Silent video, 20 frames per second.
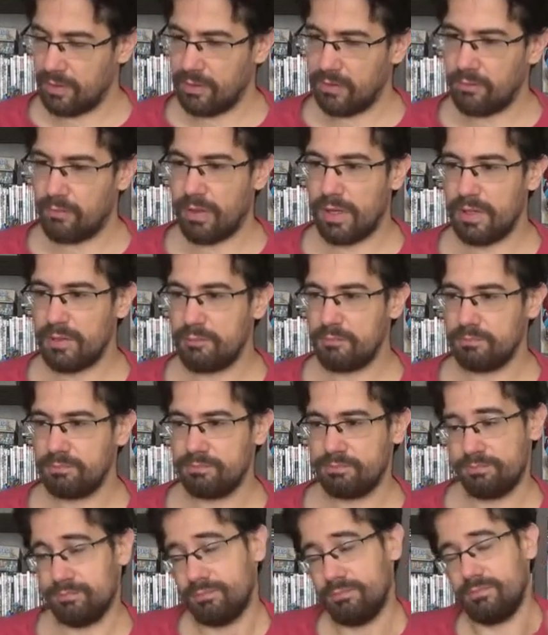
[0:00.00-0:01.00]
vai
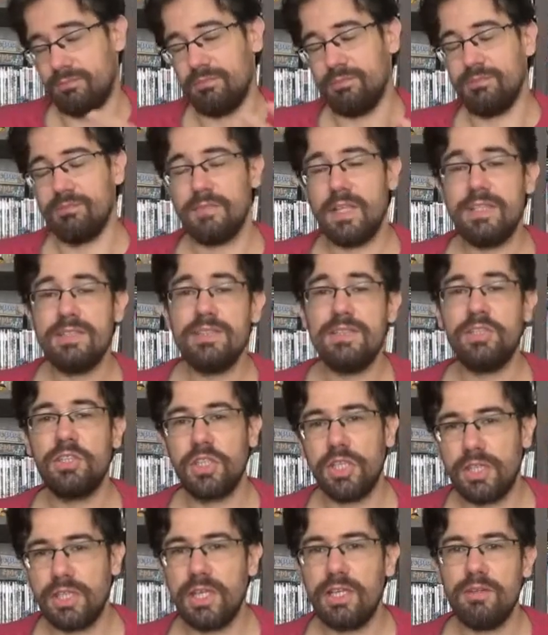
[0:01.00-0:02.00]

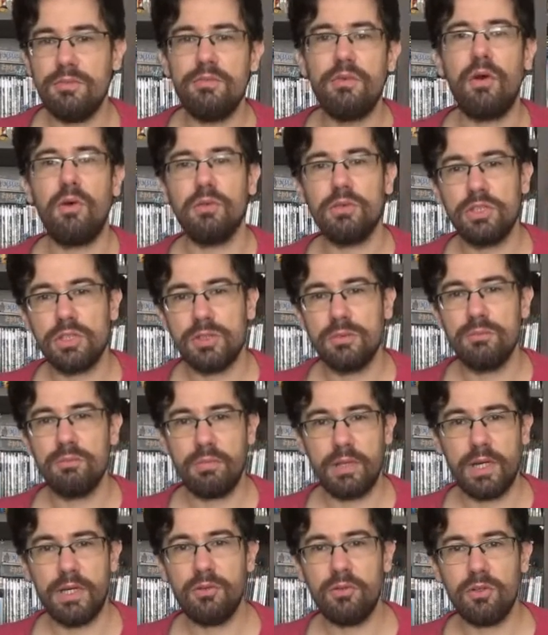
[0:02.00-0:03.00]
exigir que ele volte
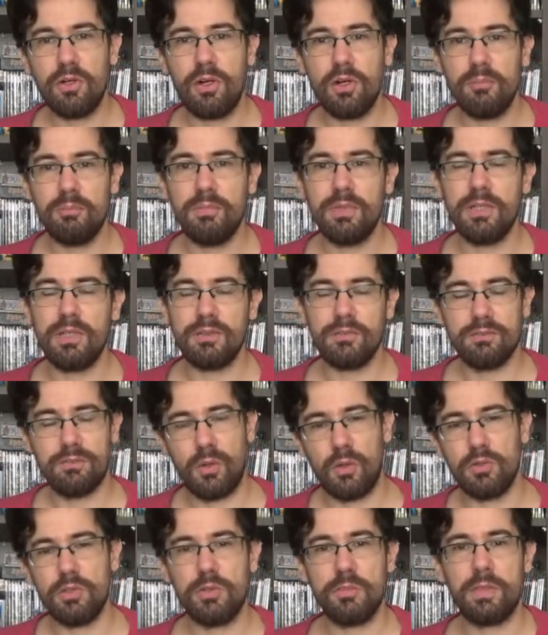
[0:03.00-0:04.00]
para a Europa,
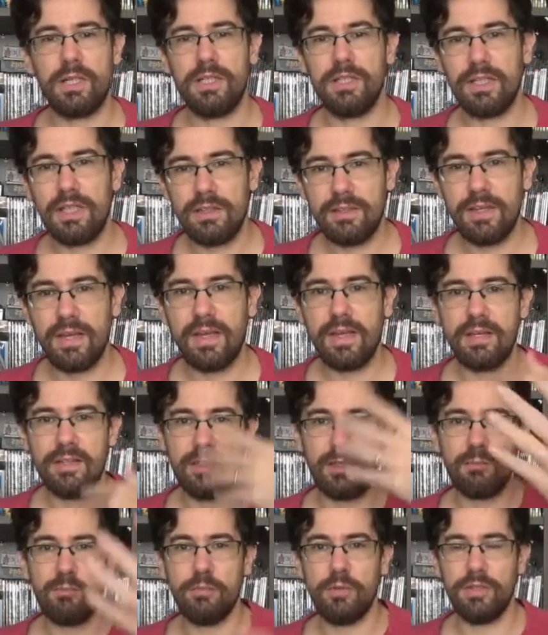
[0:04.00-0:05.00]
volte para a Inglaterra e
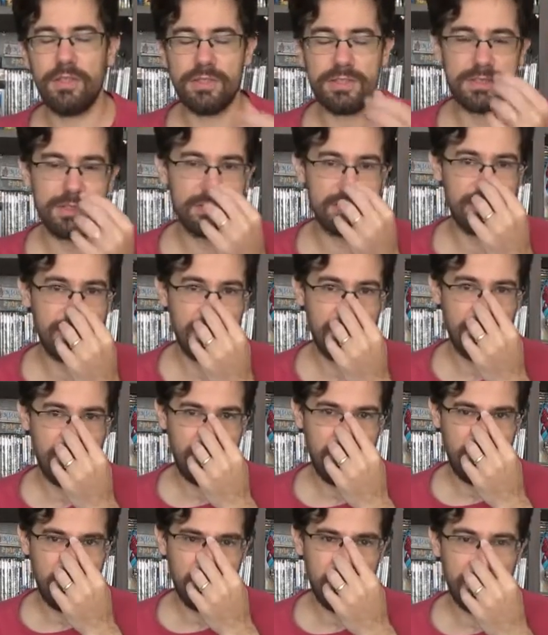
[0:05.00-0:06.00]
depois
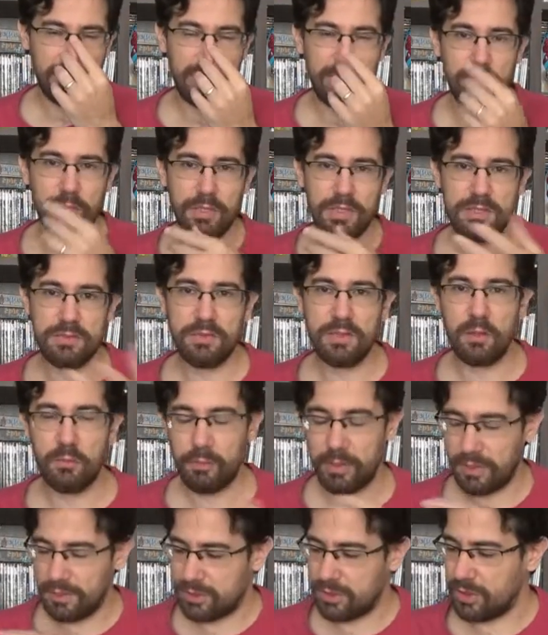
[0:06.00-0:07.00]
para depois
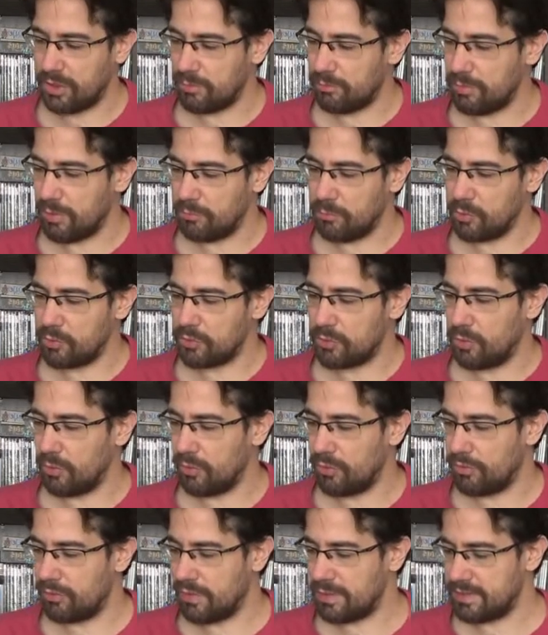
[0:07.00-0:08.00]
finalmente ir para
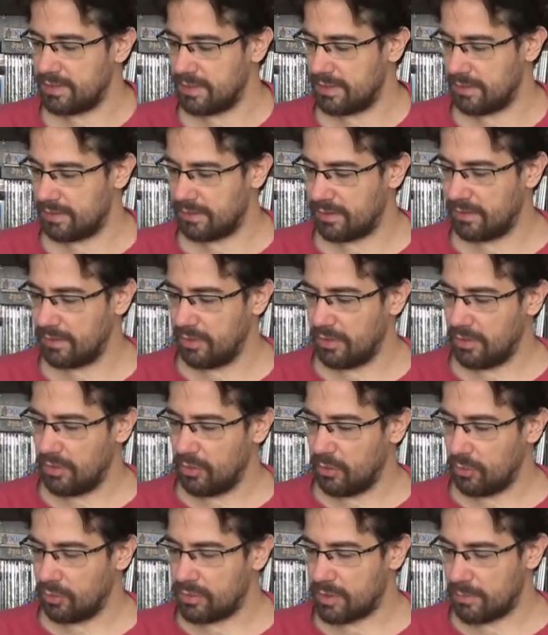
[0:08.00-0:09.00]
Moscou e fazer
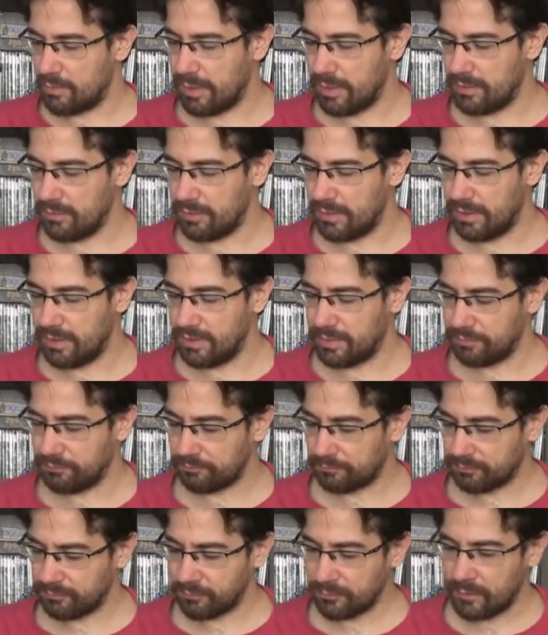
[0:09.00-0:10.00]
o trabalho dele.
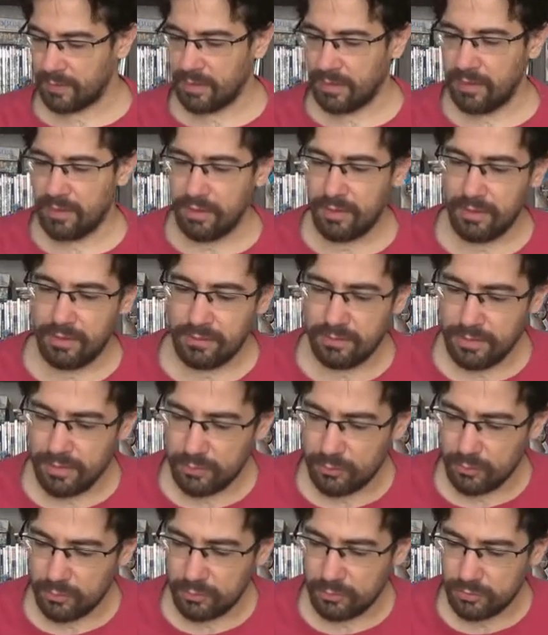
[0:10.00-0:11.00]

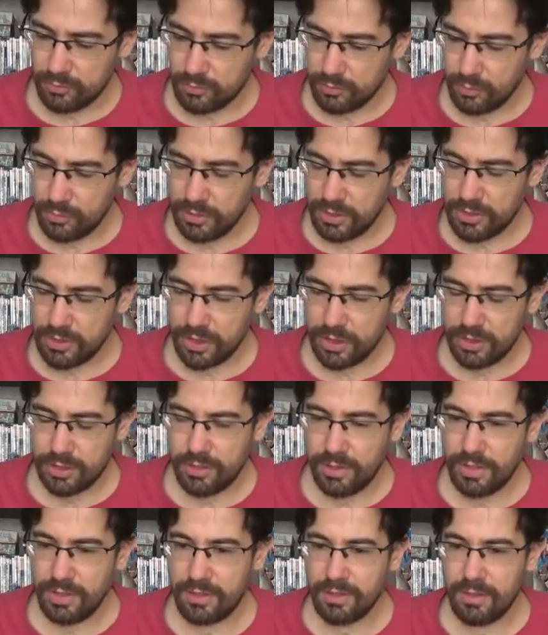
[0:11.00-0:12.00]
Então, o que a gente
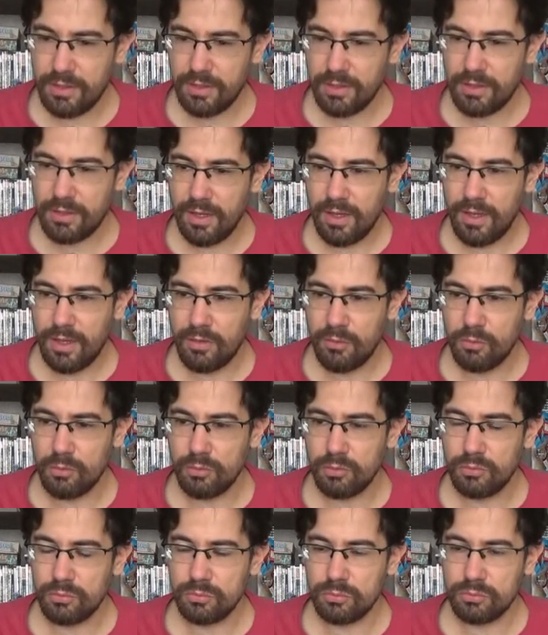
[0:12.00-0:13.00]
tem é
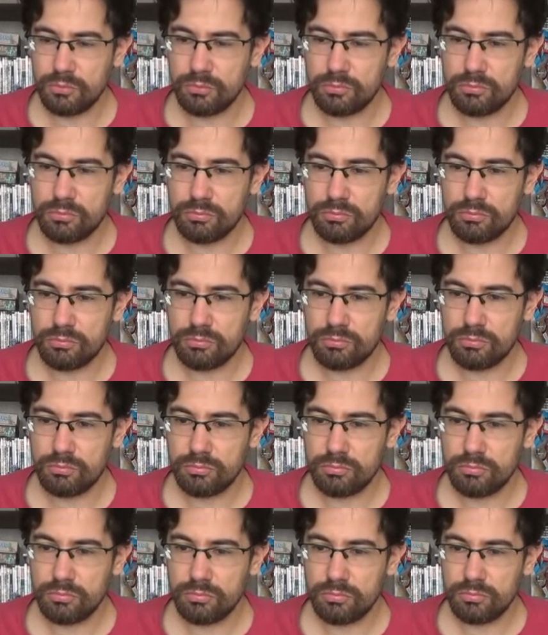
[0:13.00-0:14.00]
um
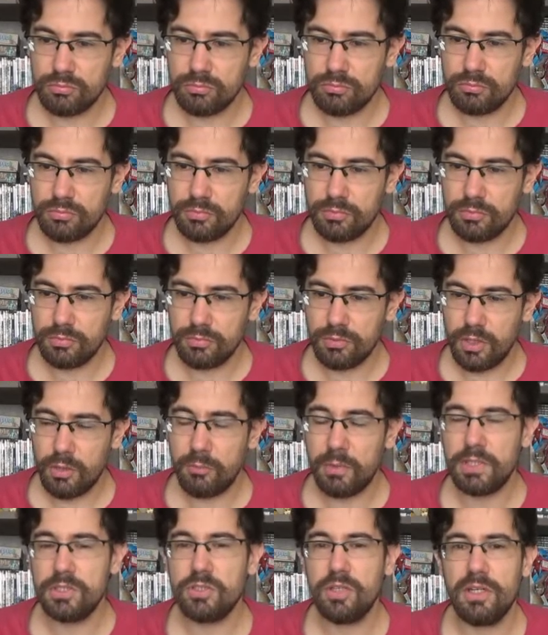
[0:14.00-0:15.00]
é
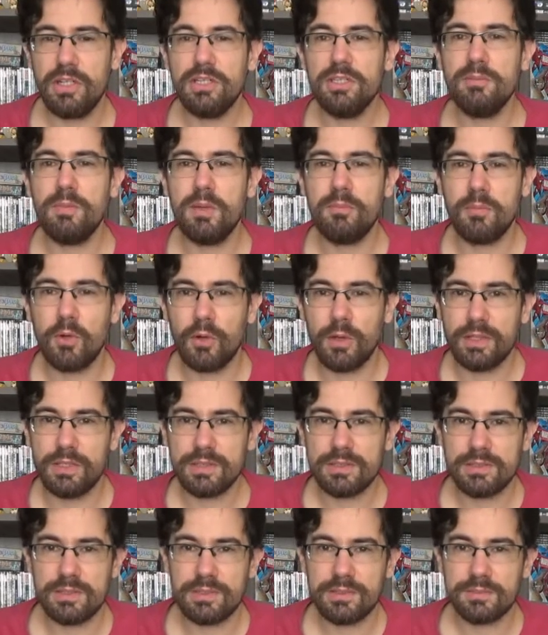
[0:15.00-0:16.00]
uma história de
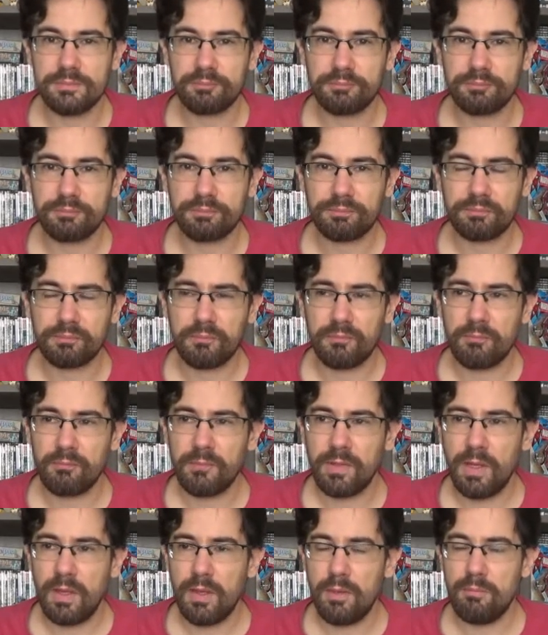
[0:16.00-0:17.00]
memórias.
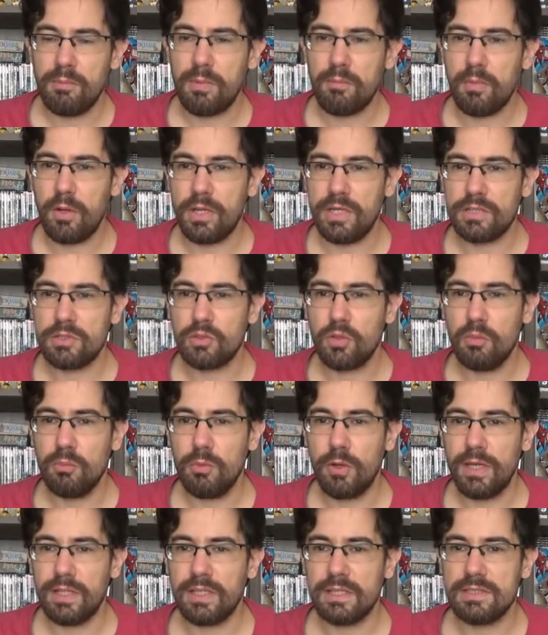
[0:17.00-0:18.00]
Memórias
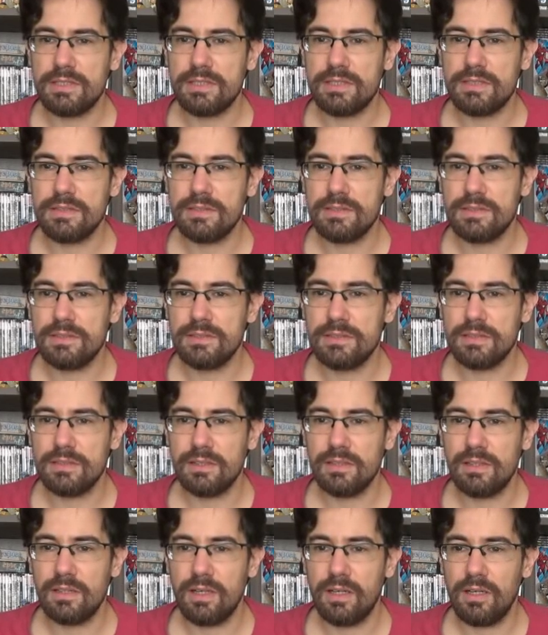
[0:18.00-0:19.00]
como elas
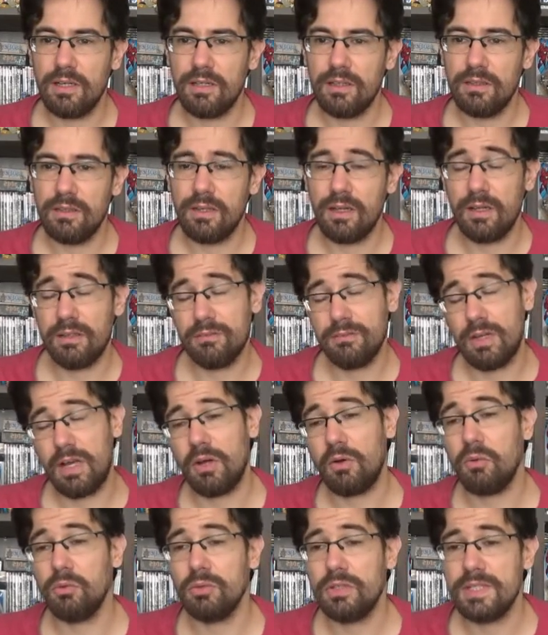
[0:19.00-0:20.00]

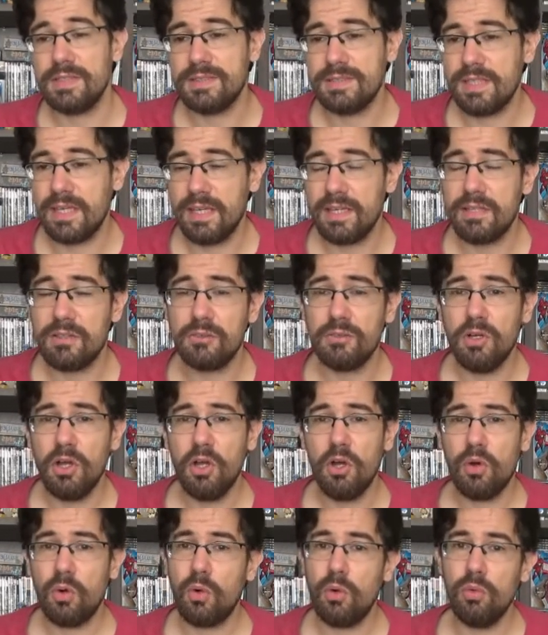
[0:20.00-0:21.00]
aconteceram
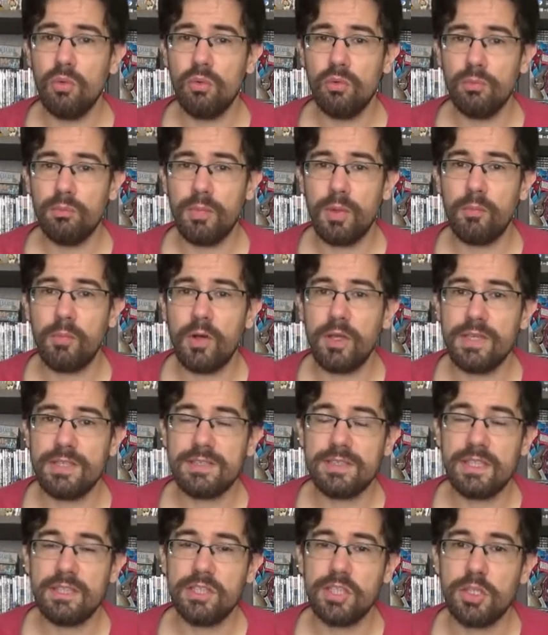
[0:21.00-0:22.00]
ou
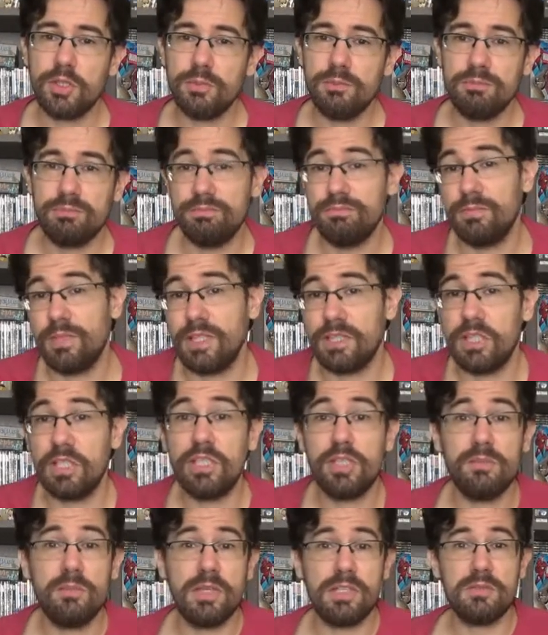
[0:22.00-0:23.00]
memórias que a gente que a
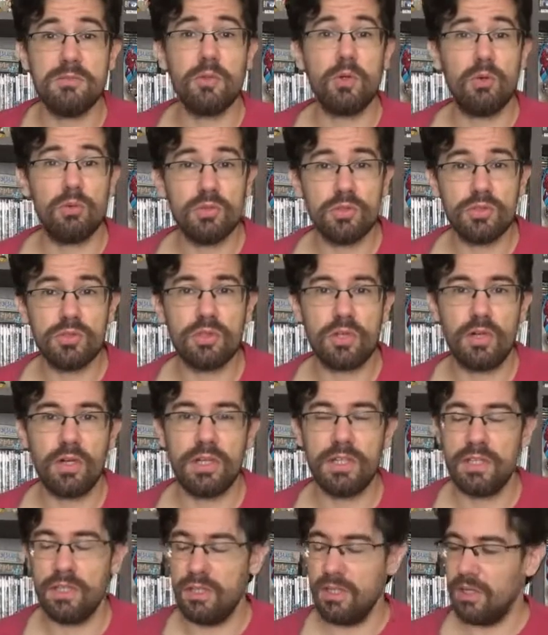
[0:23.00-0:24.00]
gente mesmo
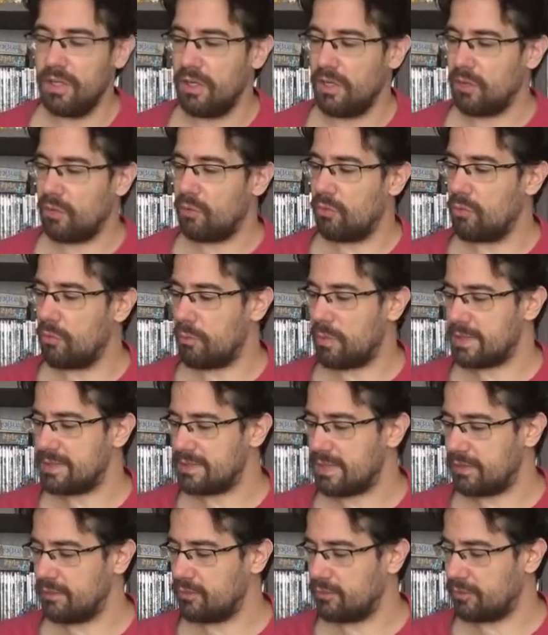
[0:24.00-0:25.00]
constrói com o
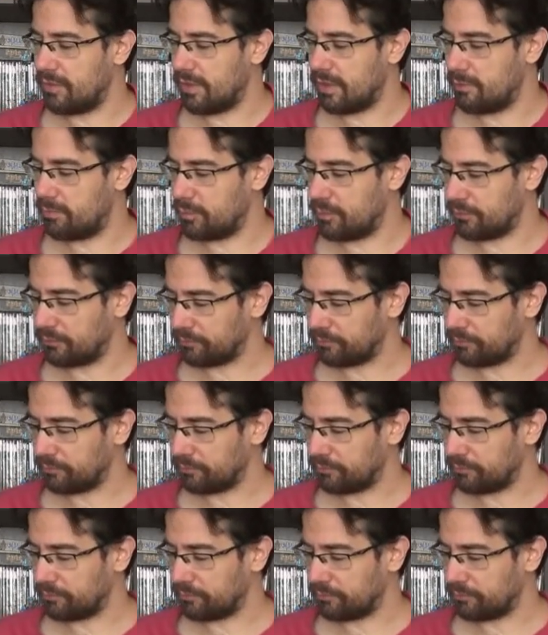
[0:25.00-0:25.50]
passar do tempo.